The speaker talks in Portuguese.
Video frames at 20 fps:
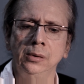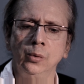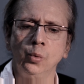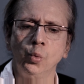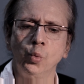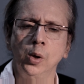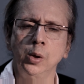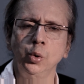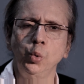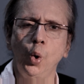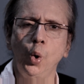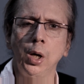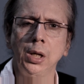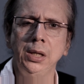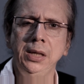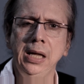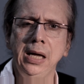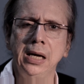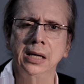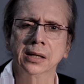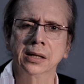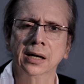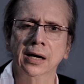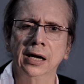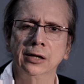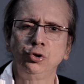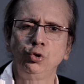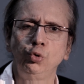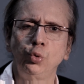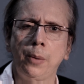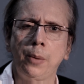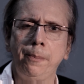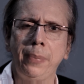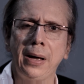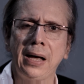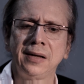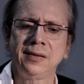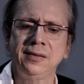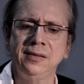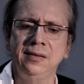Quando ordena a sua
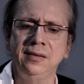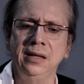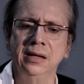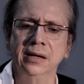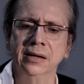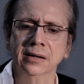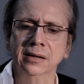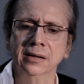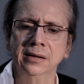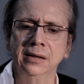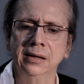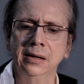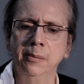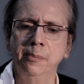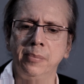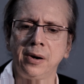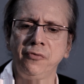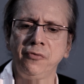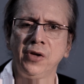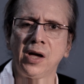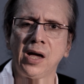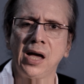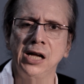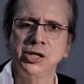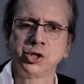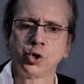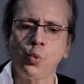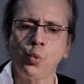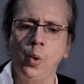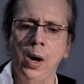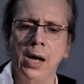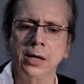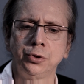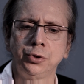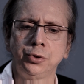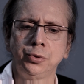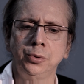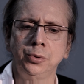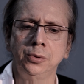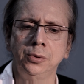parceira para ficar de
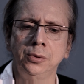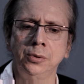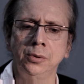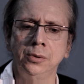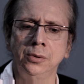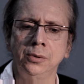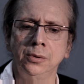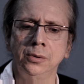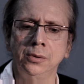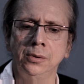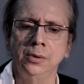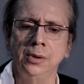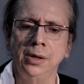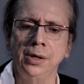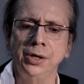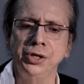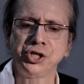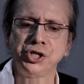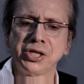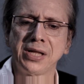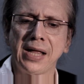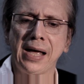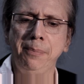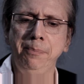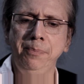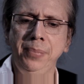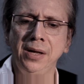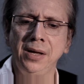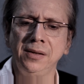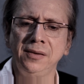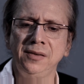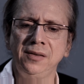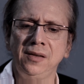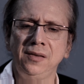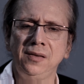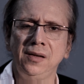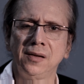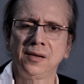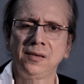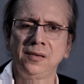quatro, está apenas
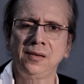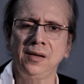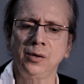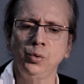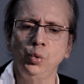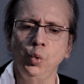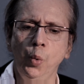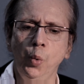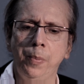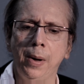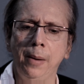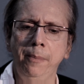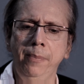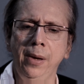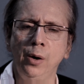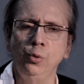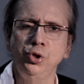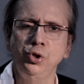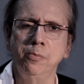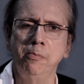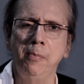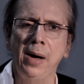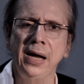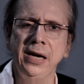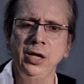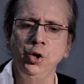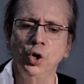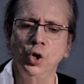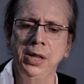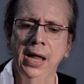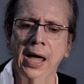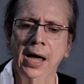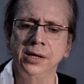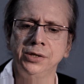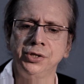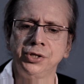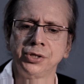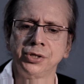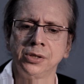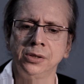exercendo o papel de
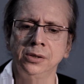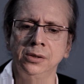marionete,